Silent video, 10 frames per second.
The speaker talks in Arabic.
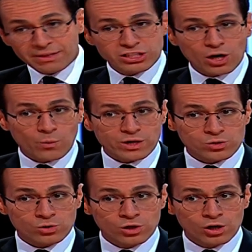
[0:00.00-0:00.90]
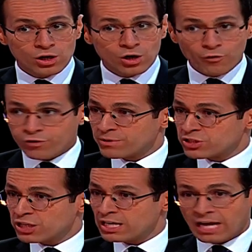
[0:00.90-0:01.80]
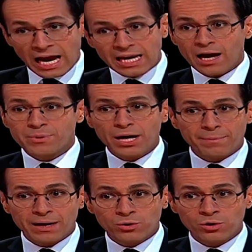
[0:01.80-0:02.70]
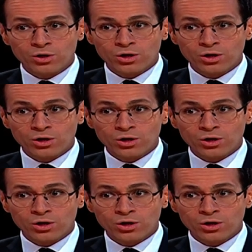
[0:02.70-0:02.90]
ما تجوزوا، وفي من جيلك هلا بيحبلوا